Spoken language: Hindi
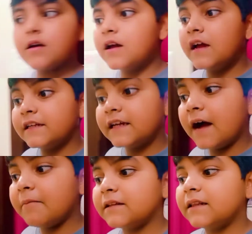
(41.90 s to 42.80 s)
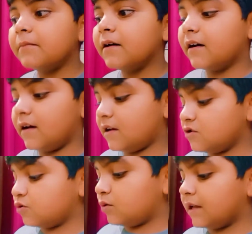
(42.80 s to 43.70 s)
यहाँ मतलब हाँ
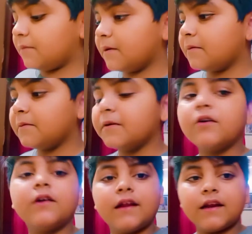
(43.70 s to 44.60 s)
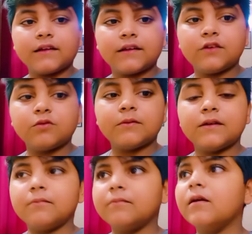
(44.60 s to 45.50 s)
सोने में भी मेरे को डर लगता है तो मैं
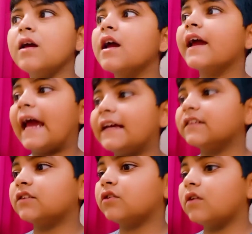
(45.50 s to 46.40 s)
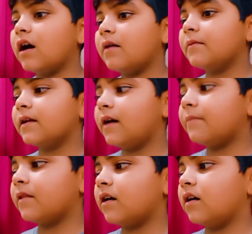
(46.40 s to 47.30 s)
कह सकते हो हाँ मेरा
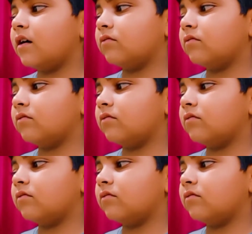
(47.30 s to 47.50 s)
आ,